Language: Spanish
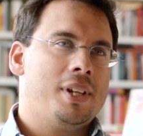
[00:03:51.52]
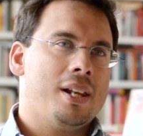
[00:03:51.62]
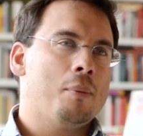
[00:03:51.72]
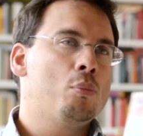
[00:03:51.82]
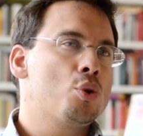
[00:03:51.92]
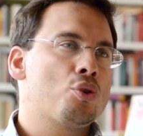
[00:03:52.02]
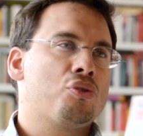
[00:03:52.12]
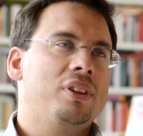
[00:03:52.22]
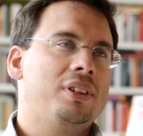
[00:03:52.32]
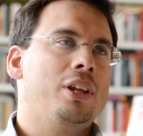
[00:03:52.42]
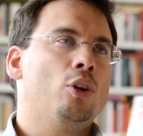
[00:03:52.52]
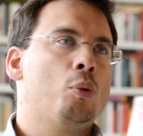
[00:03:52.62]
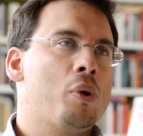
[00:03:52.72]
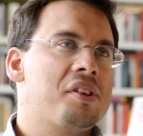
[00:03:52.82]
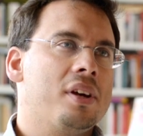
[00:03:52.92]
tiene muchos
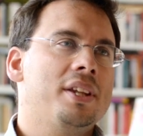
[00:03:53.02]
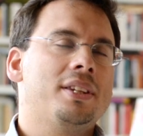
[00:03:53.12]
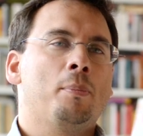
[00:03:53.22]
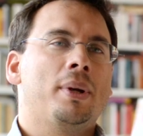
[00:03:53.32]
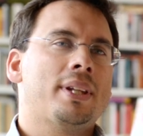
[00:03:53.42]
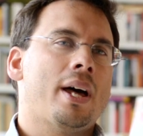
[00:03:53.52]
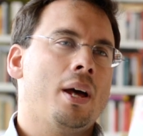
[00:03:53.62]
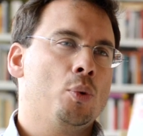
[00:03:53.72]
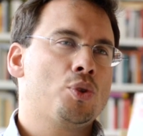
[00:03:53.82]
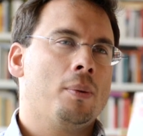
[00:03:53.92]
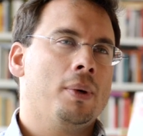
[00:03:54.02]
sentidos, puede ser interpretada de muchas